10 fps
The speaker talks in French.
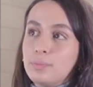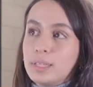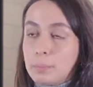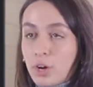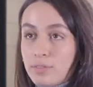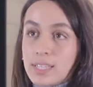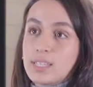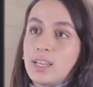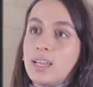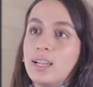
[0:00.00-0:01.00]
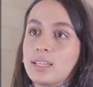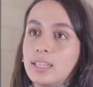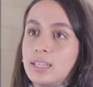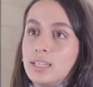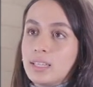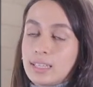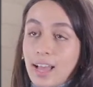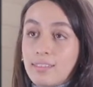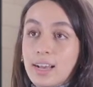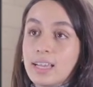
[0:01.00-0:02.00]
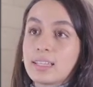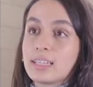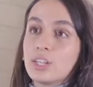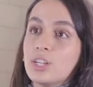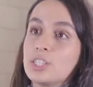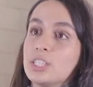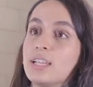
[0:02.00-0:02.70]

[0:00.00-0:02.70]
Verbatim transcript: des professionnels qui, travaillent en technologie